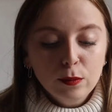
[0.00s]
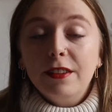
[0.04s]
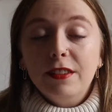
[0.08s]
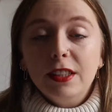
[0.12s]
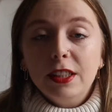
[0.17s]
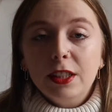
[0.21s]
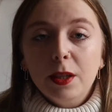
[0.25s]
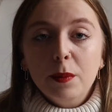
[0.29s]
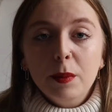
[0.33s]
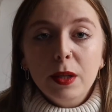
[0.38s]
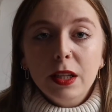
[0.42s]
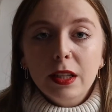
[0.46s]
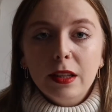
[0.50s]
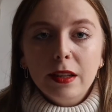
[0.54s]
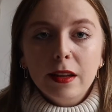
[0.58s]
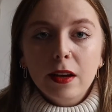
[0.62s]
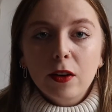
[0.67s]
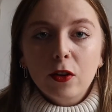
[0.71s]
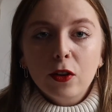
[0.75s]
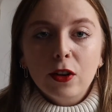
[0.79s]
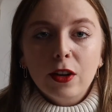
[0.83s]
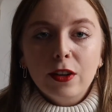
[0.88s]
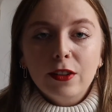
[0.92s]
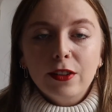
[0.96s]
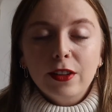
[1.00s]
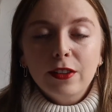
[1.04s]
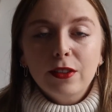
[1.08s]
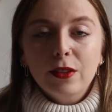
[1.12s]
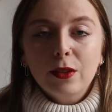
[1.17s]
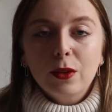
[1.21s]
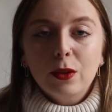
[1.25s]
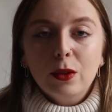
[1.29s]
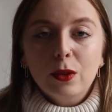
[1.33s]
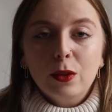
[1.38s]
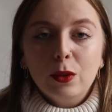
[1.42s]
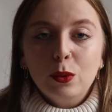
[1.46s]
J'avais jamais été en Alsace,
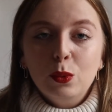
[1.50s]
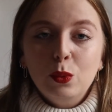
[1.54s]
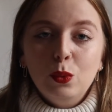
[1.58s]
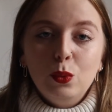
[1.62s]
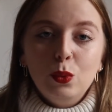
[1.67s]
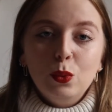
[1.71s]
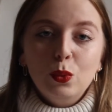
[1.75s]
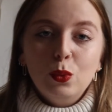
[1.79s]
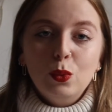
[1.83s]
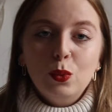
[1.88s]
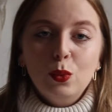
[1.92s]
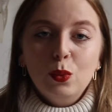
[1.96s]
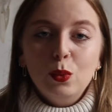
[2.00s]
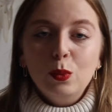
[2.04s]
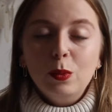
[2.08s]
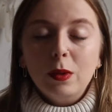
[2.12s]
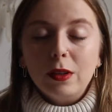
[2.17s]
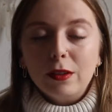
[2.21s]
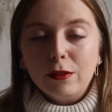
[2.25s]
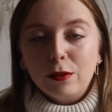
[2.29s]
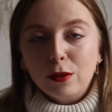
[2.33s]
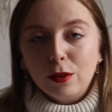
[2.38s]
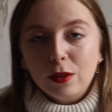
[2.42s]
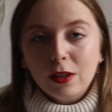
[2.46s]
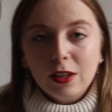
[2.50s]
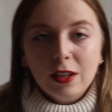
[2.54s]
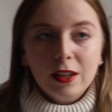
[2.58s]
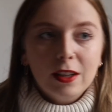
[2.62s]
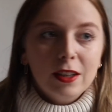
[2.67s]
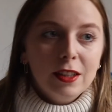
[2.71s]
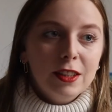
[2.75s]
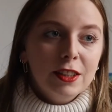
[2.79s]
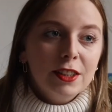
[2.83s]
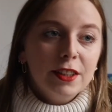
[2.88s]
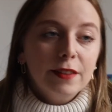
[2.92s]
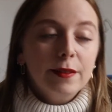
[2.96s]
euh, du coup ben
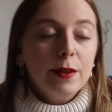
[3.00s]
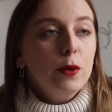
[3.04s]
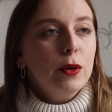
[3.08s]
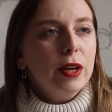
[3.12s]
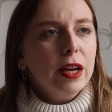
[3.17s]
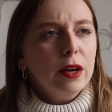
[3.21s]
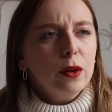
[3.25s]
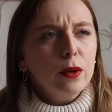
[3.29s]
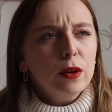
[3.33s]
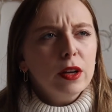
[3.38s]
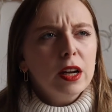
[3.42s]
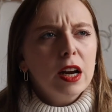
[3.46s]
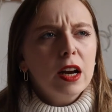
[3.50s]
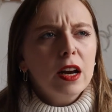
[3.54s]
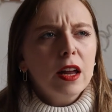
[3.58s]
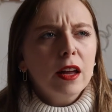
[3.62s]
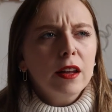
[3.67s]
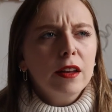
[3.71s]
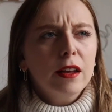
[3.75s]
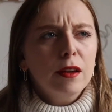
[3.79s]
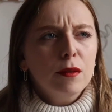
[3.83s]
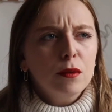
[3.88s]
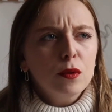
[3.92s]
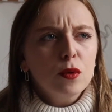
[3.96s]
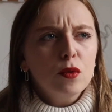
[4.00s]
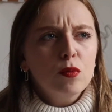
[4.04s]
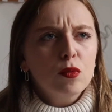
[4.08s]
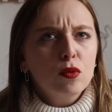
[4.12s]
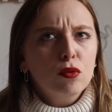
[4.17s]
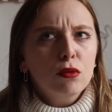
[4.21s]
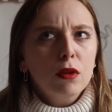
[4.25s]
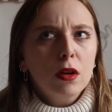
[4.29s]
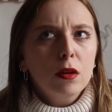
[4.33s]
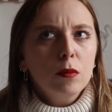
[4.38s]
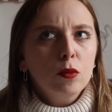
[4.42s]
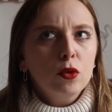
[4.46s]
voilà, j'avais eu quelques galères d'avion, je me
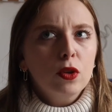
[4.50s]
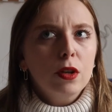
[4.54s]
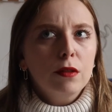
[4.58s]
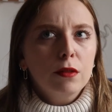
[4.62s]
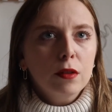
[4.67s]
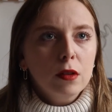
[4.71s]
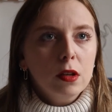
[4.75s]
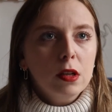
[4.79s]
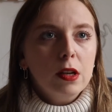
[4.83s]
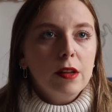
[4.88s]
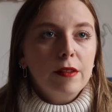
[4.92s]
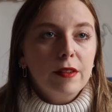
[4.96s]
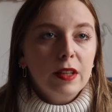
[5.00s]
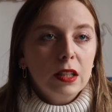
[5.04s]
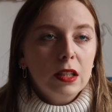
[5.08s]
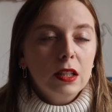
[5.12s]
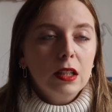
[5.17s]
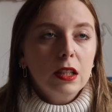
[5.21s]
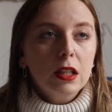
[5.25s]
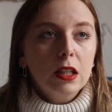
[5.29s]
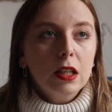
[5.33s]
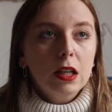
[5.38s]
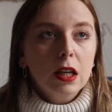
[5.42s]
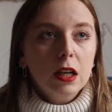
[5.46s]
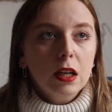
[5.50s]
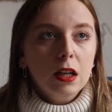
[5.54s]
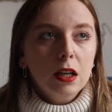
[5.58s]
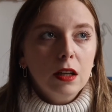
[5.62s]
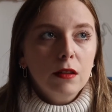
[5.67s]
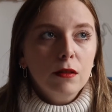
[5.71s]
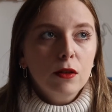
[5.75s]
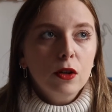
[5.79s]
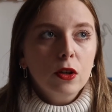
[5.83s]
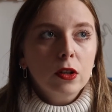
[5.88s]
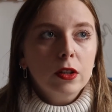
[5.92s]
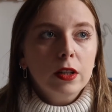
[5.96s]
souviens mon avion il avait été grave
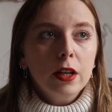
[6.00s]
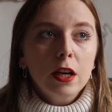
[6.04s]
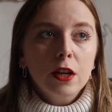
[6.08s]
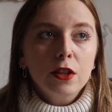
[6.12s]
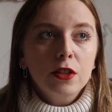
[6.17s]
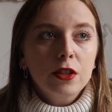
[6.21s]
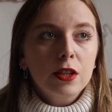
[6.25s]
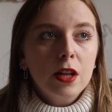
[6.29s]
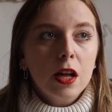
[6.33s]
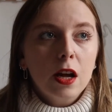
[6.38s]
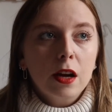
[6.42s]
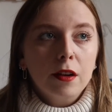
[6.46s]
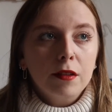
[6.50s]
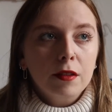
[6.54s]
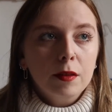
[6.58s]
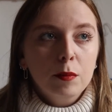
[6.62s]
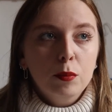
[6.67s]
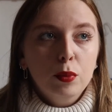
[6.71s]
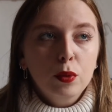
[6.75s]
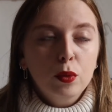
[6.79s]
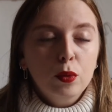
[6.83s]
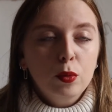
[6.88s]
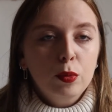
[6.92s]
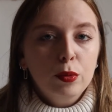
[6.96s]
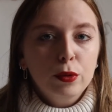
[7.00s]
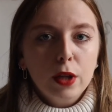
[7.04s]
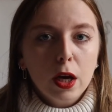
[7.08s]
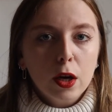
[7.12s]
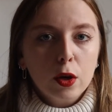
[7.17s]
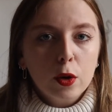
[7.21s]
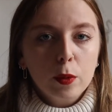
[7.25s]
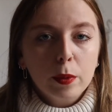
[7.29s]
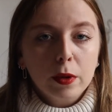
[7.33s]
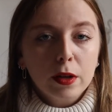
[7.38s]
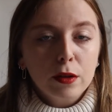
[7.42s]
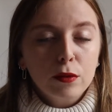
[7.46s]
en retard, j'étais beaucoup plus tard
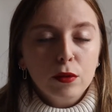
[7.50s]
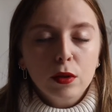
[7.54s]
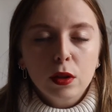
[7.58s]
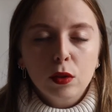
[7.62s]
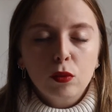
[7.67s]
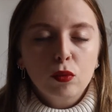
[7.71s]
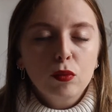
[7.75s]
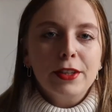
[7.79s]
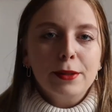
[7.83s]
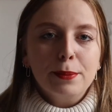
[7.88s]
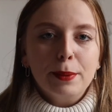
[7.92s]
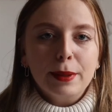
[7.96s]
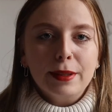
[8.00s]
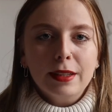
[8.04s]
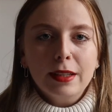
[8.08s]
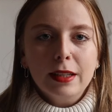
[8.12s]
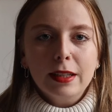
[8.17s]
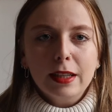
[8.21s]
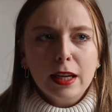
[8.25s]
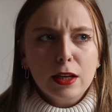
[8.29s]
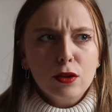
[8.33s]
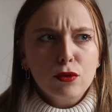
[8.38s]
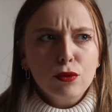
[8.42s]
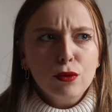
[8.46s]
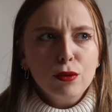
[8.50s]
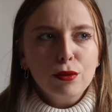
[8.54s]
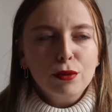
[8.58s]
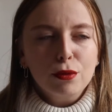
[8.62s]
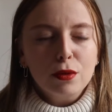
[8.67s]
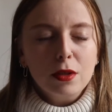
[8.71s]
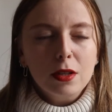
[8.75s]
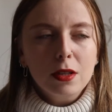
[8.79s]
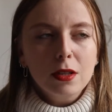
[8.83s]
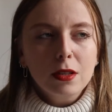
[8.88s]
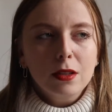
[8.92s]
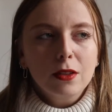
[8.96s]
que prévu et tout. J'ai passé 4 jours je
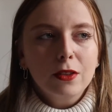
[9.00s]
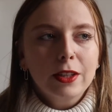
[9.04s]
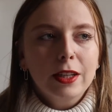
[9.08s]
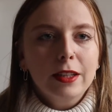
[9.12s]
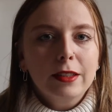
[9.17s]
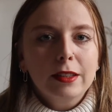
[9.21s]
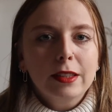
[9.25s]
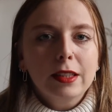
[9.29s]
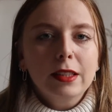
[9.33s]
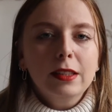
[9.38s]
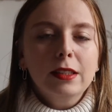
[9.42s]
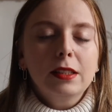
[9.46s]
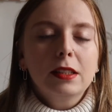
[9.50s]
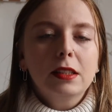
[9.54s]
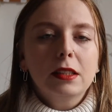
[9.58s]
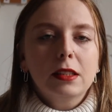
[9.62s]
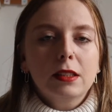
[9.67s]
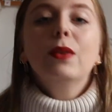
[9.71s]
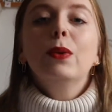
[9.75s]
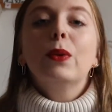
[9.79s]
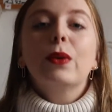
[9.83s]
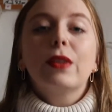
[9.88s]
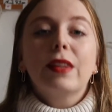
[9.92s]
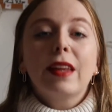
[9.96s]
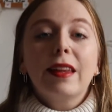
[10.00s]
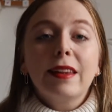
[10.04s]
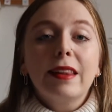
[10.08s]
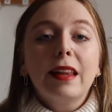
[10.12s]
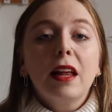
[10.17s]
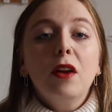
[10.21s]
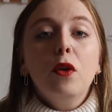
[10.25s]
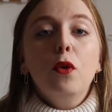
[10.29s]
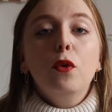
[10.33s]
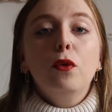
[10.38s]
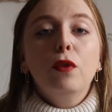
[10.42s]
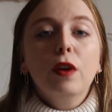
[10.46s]
crois en Alsace, donc ça
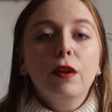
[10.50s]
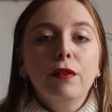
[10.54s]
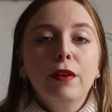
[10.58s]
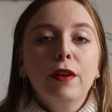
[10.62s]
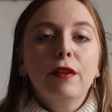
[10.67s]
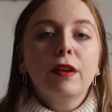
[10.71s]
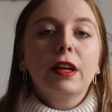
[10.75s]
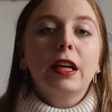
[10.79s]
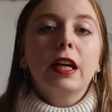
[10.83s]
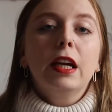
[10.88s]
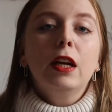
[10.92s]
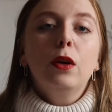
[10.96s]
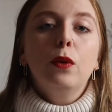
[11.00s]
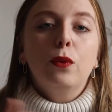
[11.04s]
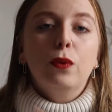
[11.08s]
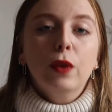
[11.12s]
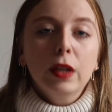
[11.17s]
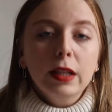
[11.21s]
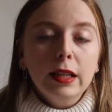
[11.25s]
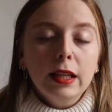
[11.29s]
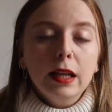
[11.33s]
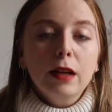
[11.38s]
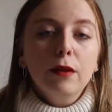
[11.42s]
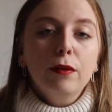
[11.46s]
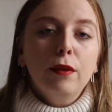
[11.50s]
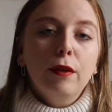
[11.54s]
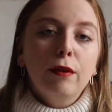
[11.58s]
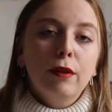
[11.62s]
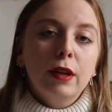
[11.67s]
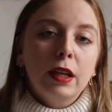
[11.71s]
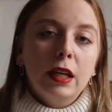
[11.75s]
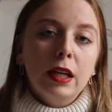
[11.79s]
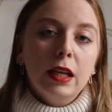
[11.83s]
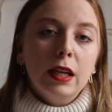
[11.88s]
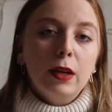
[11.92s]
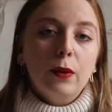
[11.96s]
c'était le 20 février. Le 21
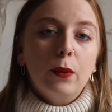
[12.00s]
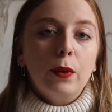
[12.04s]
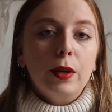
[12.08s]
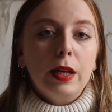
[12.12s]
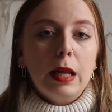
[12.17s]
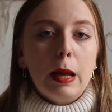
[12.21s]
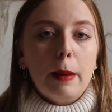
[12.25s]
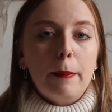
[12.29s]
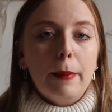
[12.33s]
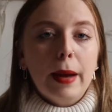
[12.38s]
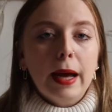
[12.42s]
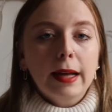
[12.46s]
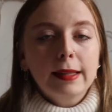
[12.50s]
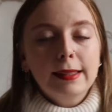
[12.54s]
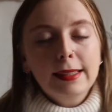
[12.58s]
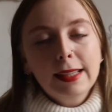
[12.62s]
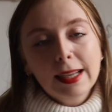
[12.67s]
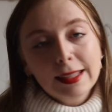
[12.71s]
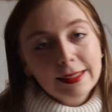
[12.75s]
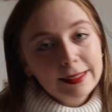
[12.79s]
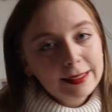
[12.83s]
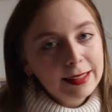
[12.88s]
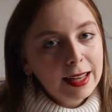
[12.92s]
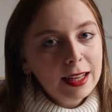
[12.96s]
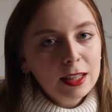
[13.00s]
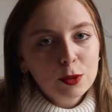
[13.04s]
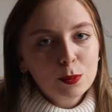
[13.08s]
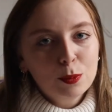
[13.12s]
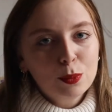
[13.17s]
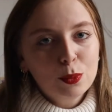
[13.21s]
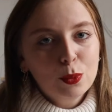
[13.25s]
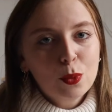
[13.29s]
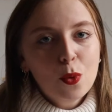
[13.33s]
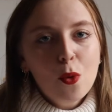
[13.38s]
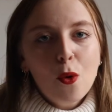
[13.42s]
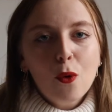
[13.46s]
février on est parti à
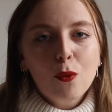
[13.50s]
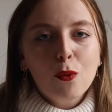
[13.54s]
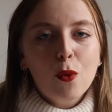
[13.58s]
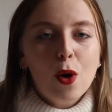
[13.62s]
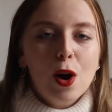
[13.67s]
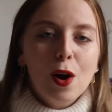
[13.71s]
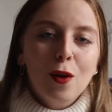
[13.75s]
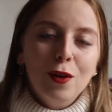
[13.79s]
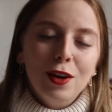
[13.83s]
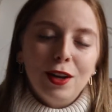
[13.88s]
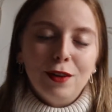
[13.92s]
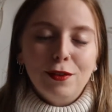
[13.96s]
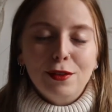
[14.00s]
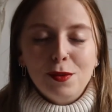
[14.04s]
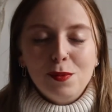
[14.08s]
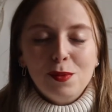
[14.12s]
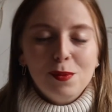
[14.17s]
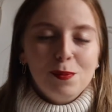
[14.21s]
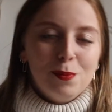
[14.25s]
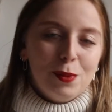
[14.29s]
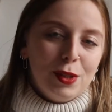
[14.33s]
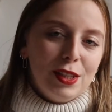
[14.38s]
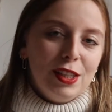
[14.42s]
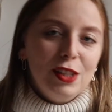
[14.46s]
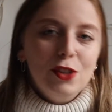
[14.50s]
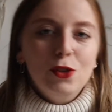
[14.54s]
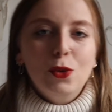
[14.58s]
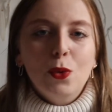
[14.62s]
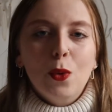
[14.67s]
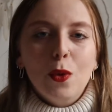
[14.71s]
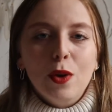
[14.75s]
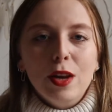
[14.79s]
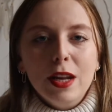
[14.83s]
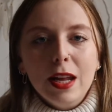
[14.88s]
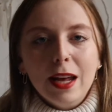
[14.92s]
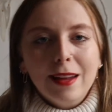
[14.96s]
Strasbourg, voilà on a fait une petite
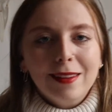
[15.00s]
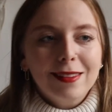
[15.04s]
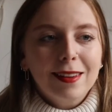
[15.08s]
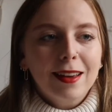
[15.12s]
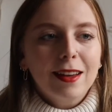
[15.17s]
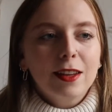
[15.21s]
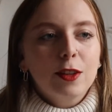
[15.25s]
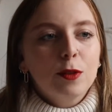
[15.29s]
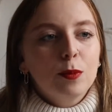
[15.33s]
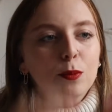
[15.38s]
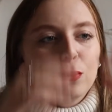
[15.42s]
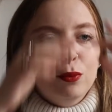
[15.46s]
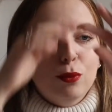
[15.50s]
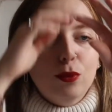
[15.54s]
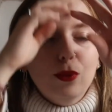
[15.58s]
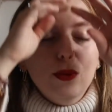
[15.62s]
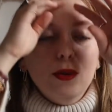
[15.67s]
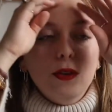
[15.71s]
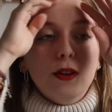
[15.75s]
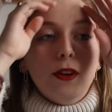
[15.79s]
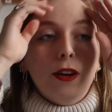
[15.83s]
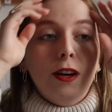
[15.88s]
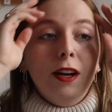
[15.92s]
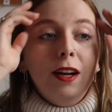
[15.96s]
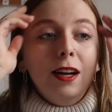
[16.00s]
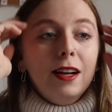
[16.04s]
journée à Strasbourg.